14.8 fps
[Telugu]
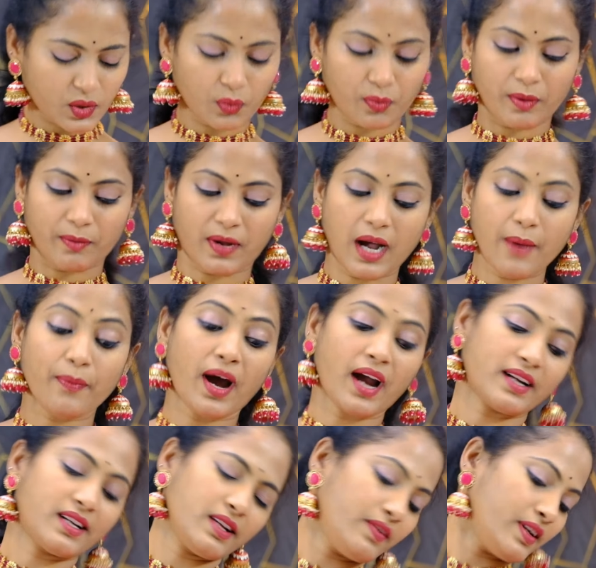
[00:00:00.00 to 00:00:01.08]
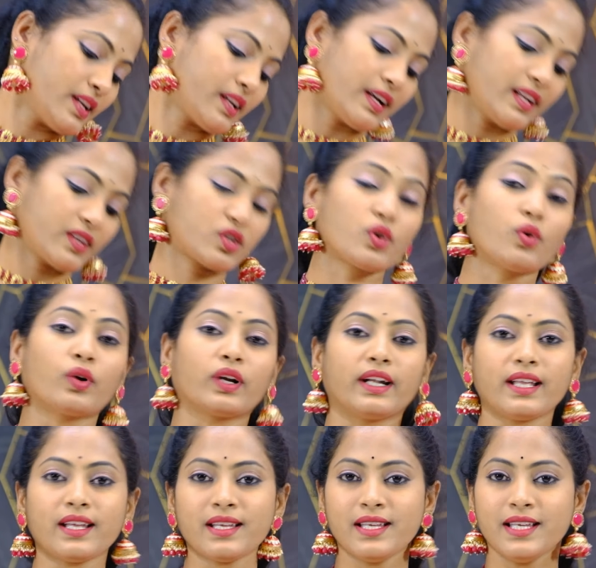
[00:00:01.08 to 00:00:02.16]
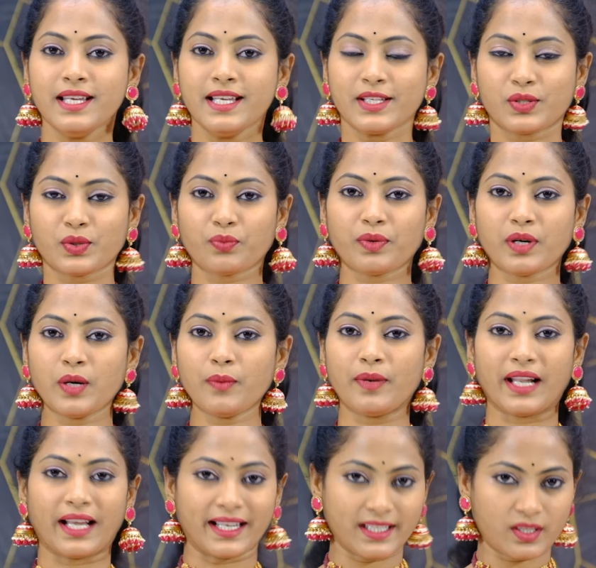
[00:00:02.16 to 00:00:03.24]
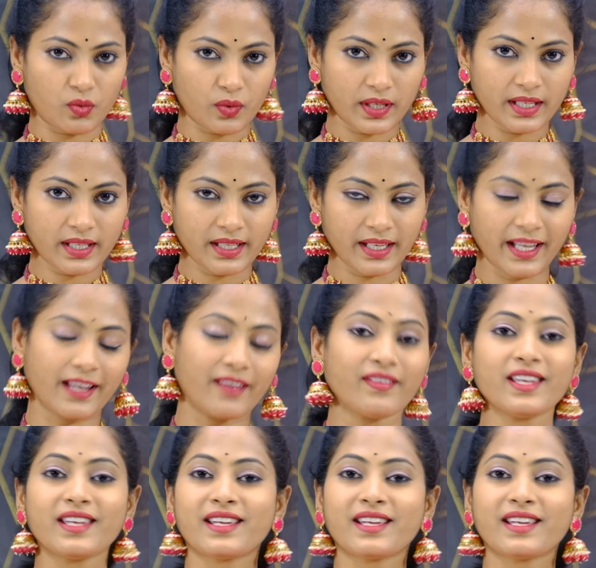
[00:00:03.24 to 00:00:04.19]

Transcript: సూపర్గా పార్టీవేర్ కలెక్షన్ ఓన్లీ సూపర్ లైట్ వెయిట్ హెవీ